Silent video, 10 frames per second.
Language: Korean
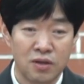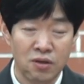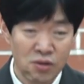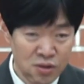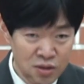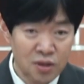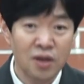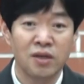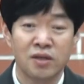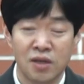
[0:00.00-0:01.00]

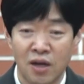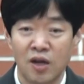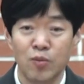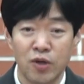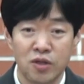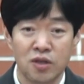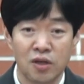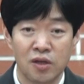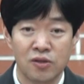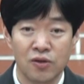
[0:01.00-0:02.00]
철저하게 사람을
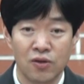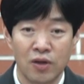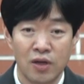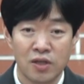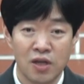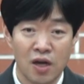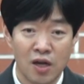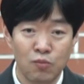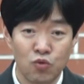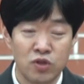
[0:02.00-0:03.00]
의식했어요.
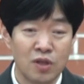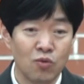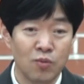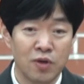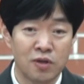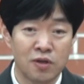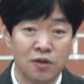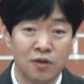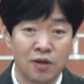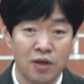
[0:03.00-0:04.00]
사람 눈치
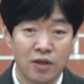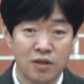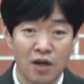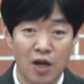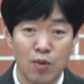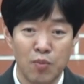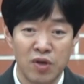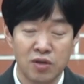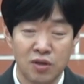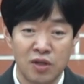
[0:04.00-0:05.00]
보면서 사람
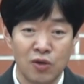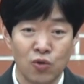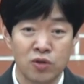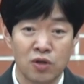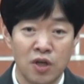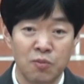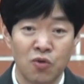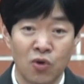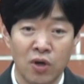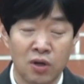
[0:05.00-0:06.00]
앞에서 긴 옷을
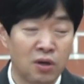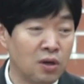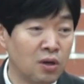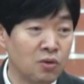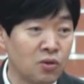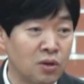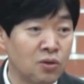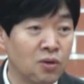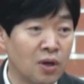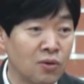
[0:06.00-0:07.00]
입고
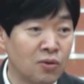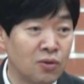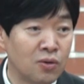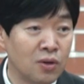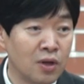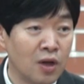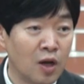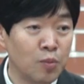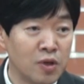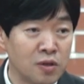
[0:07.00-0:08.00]
거룩거룩하고
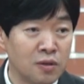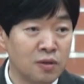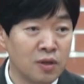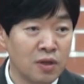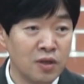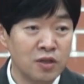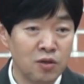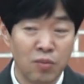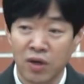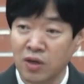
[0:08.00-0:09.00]
앞에서
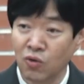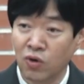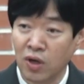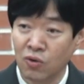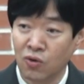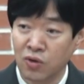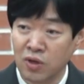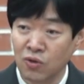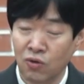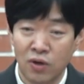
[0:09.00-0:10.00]
인정받기 원하고,
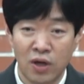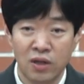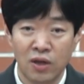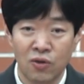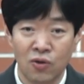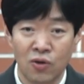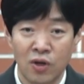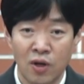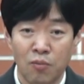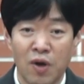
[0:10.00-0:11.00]
기도를 할
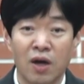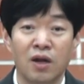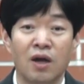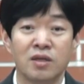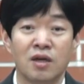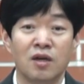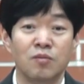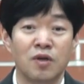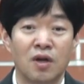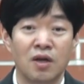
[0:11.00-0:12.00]
때도 봐라
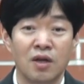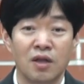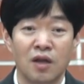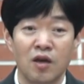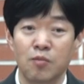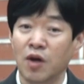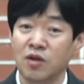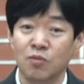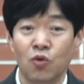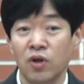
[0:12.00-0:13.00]
사람들아, 나
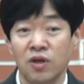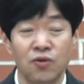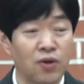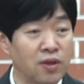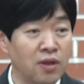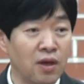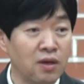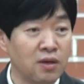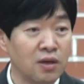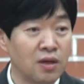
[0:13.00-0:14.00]
이만큼 오래 기도한다.
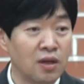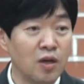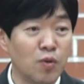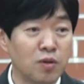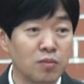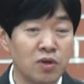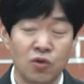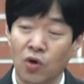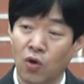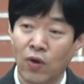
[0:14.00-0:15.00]
나 이만큼
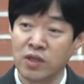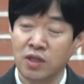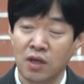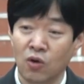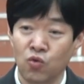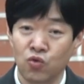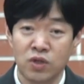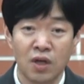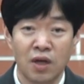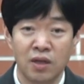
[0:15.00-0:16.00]
기도가 화창하고
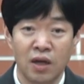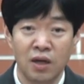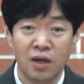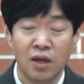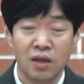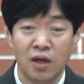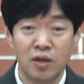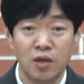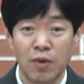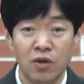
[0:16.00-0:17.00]
유창하다.
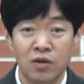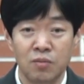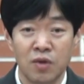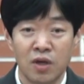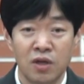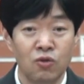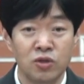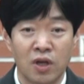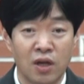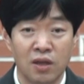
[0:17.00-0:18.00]
나는 이만큼
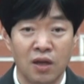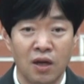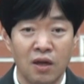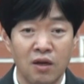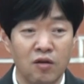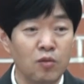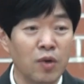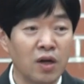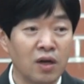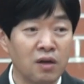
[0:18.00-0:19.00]
기도 잘한다.
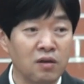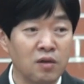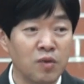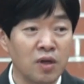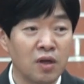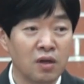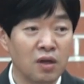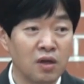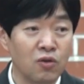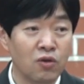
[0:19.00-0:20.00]
얼마나 하나님이
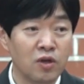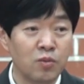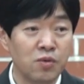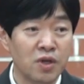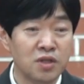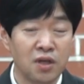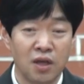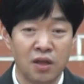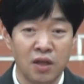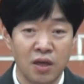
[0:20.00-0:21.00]
내 기도를
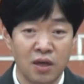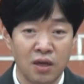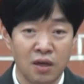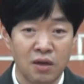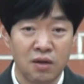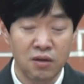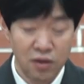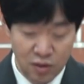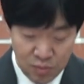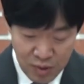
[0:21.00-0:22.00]
기뻐하시겠니?
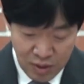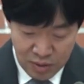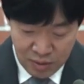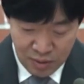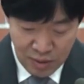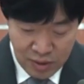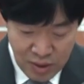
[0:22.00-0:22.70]
그런 의미에서